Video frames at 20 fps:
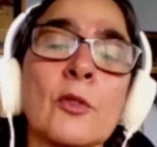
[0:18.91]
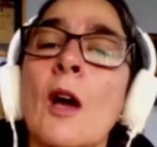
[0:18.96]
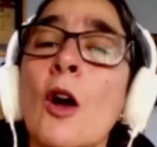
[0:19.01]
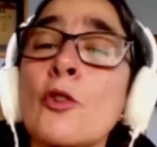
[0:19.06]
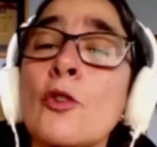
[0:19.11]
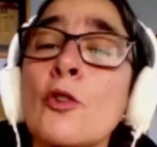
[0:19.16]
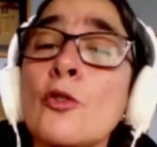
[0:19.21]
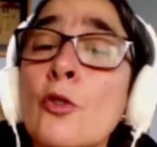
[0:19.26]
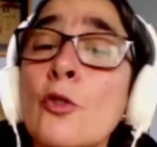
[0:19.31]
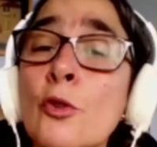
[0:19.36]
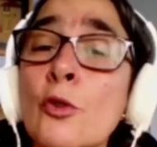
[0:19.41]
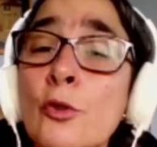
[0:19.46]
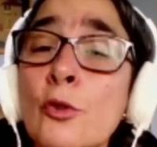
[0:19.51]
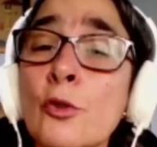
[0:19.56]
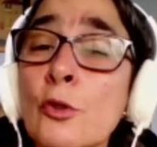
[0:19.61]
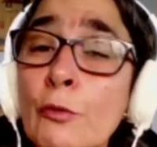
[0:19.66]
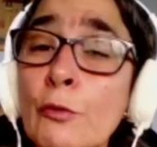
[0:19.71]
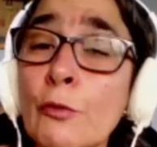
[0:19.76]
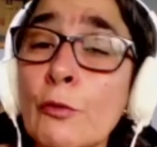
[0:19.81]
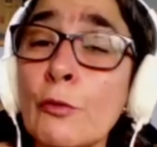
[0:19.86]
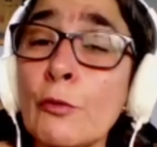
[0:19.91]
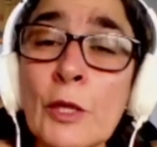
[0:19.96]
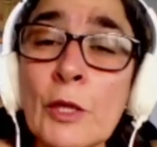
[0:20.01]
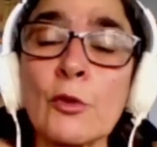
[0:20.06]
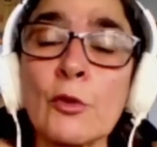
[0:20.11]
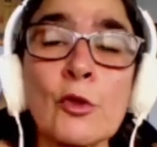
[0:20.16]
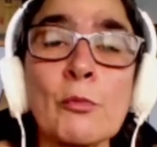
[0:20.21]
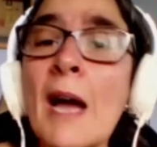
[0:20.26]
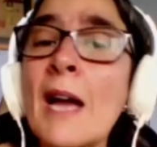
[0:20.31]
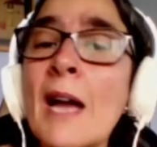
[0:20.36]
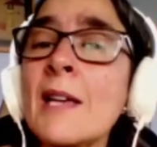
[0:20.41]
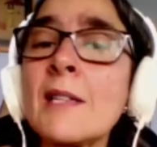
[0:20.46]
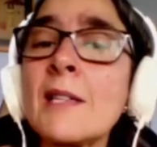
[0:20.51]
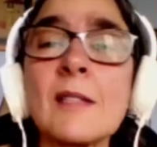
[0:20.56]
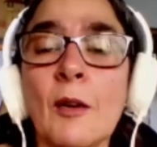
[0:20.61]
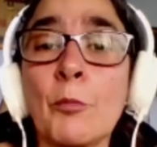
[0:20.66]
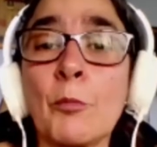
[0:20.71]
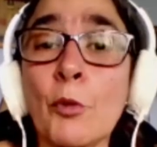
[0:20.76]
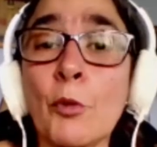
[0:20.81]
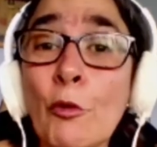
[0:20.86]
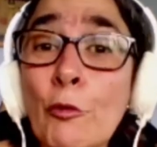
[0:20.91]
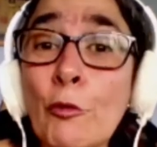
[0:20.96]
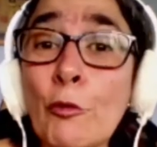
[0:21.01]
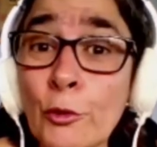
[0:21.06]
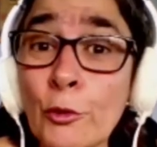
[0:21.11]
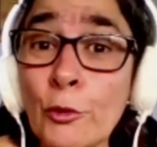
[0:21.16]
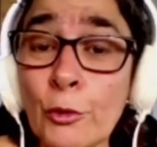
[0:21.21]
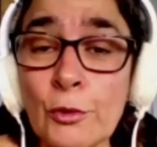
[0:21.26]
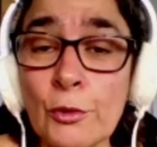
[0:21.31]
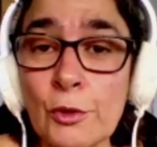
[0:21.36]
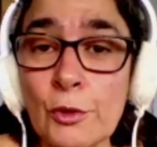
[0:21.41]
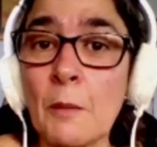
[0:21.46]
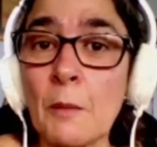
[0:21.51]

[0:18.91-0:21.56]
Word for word: aos nossos vínculos mais profundos,